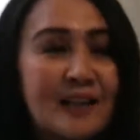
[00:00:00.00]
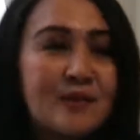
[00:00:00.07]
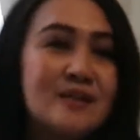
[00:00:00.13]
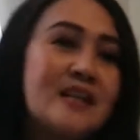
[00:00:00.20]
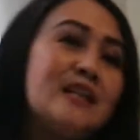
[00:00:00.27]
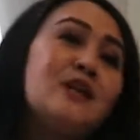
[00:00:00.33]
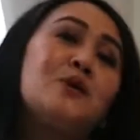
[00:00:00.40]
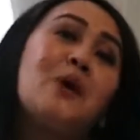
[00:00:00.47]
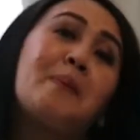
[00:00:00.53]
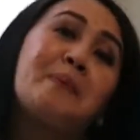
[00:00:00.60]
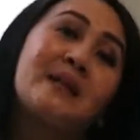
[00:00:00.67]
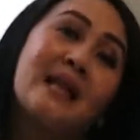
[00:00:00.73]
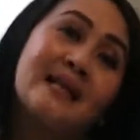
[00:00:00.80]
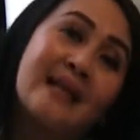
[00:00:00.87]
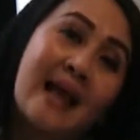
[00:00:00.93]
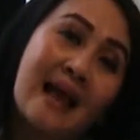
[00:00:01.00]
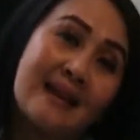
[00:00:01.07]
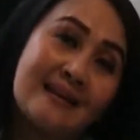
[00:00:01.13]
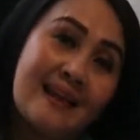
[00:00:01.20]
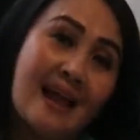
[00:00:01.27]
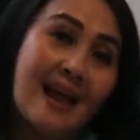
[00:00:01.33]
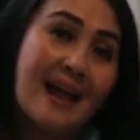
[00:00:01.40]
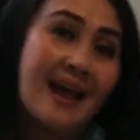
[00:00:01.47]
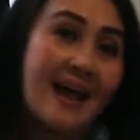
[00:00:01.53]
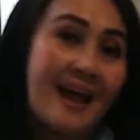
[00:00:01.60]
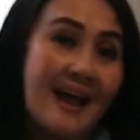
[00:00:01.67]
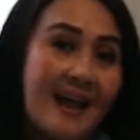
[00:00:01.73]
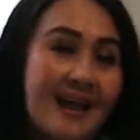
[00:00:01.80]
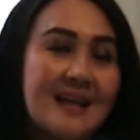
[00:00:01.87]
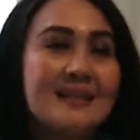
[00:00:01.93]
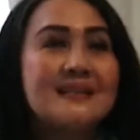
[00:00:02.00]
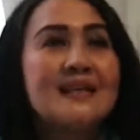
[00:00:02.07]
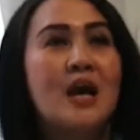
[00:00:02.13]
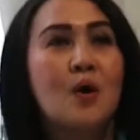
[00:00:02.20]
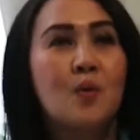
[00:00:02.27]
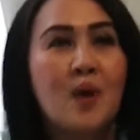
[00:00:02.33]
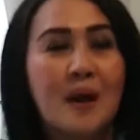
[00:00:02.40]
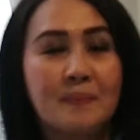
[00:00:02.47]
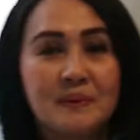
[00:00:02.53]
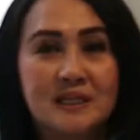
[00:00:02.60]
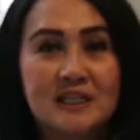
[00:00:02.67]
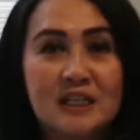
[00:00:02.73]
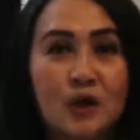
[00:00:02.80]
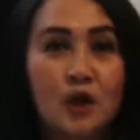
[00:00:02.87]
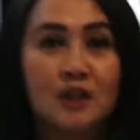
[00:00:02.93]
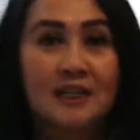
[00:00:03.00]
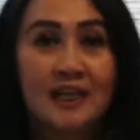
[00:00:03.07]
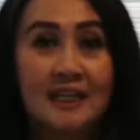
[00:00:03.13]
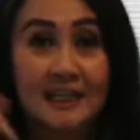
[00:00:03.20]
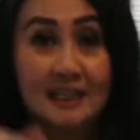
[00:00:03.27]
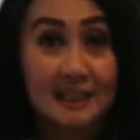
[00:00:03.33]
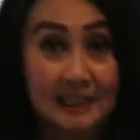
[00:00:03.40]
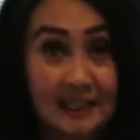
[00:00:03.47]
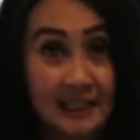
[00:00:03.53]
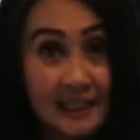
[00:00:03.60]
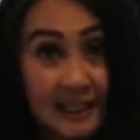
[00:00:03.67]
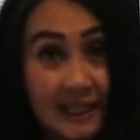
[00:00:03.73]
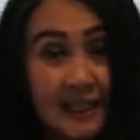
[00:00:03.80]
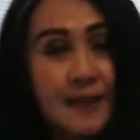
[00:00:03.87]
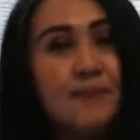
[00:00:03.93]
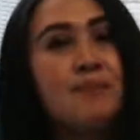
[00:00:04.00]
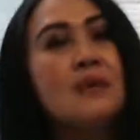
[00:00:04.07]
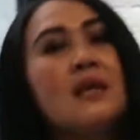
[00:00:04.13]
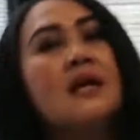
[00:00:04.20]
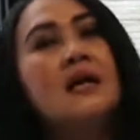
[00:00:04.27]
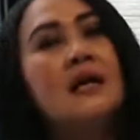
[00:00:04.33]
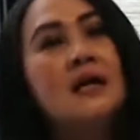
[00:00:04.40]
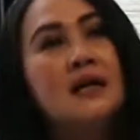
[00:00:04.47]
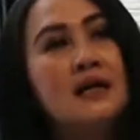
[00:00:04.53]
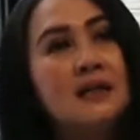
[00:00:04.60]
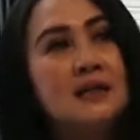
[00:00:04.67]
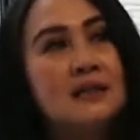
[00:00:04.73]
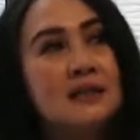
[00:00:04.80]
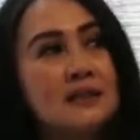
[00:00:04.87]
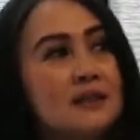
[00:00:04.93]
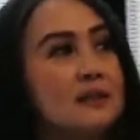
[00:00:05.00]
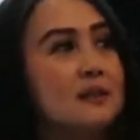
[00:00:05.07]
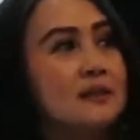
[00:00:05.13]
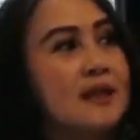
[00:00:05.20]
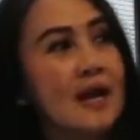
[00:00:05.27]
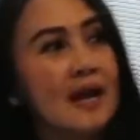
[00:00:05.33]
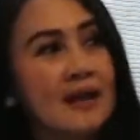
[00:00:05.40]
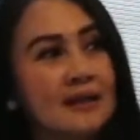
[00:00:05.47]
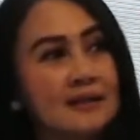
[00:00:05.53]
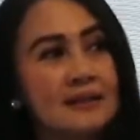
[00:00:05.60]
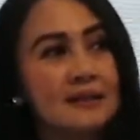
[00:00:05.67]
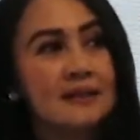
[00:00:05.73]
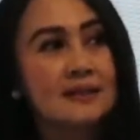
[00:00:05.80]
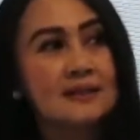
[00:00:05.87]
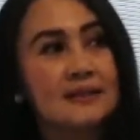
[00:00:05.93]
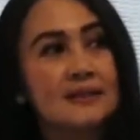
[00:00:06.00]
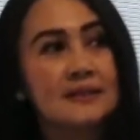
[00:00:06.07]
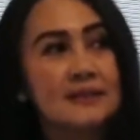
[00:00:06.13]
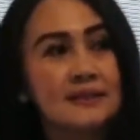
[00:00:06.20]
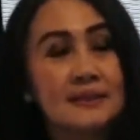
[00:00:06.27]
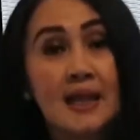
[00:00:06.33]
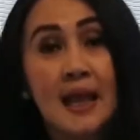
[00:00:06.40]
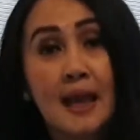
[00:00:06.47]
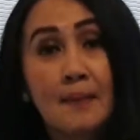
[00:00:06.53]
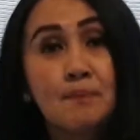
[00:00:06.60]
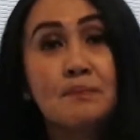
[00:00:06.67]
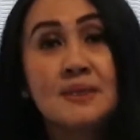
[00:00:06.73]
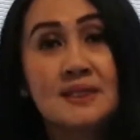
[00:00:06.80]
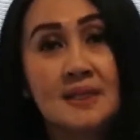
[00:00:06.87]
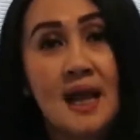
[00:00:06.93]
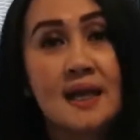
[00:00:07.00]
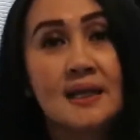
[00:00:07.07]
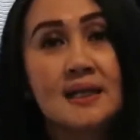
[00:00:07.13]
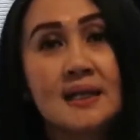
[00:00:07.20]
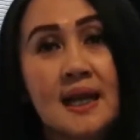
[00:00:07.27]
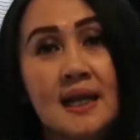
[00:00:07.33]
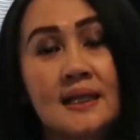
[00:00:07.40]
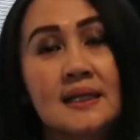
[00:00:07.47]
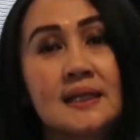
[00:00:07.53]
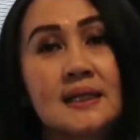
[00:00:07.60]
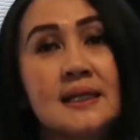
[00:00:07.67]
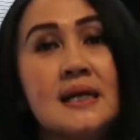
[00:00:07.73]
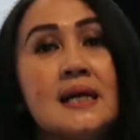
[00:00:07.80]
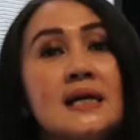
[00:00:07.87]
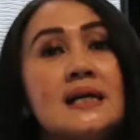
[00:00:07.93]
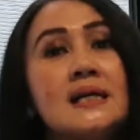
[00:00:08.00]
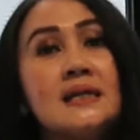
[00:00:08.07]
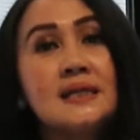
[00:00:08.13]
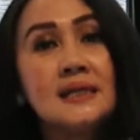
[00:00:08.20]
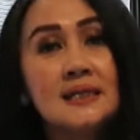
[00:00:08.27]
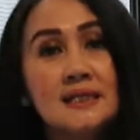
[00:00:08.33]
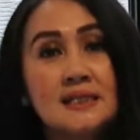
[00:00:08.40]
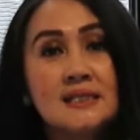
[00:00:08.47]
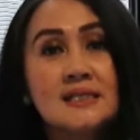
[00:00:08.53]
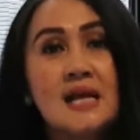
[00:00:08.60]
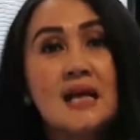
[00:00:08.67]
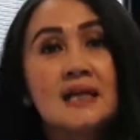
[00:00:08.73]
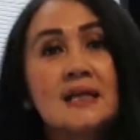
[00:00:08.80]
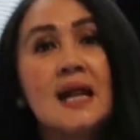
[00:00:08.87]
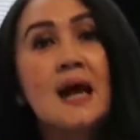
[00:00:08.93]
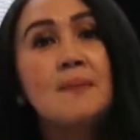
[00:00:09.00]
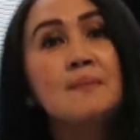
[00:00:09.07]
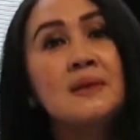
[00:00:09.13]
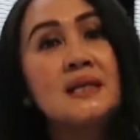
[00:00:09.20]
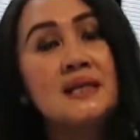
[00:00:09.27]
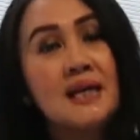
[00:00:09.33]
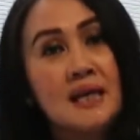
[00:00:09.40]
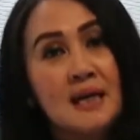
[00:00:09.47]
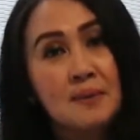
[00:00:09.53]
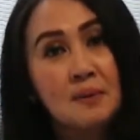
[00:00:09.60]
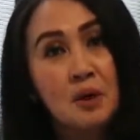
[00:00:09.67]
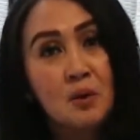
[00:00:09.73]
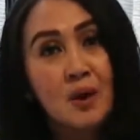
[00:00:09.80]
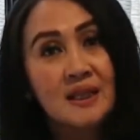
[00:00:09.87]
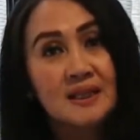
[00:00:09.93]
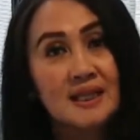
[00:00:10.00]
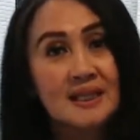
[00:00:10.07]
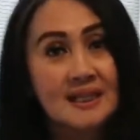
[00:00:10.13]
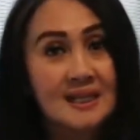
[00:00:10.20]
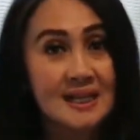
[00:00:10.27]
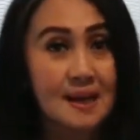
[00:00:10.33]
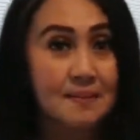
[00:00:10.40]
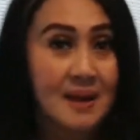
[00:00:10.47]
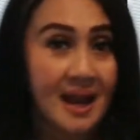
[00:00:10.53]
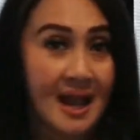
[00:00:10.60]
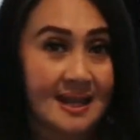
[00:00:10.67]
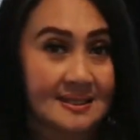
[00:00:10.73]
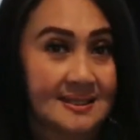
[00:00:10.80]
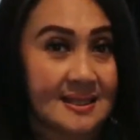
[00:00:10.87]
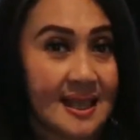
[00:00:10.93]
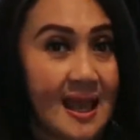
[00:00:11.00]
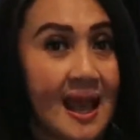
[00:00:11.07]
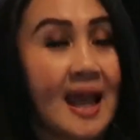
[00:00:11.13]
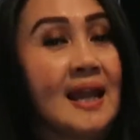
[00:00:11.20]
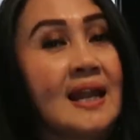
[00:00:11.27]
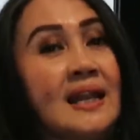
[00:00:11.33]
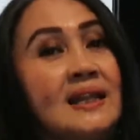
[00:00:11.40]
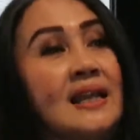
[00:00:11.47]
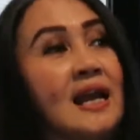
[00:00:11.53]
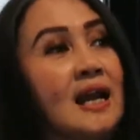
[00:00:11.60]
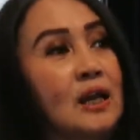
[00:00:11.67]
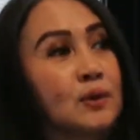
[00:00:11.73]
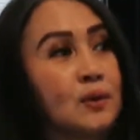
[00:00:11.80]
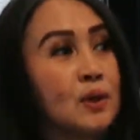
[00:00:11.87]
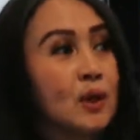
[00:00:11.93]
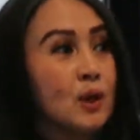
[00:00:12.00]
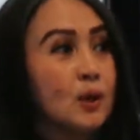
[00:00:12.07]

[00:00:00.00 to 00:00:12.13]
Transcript: itu. Jadi dua pertanyaan ya. Jawab ke konten ini. Uh, dan uh, eh, DM bisa dengan ke Instagram Ika Ramawati 13 ya. Nanti akan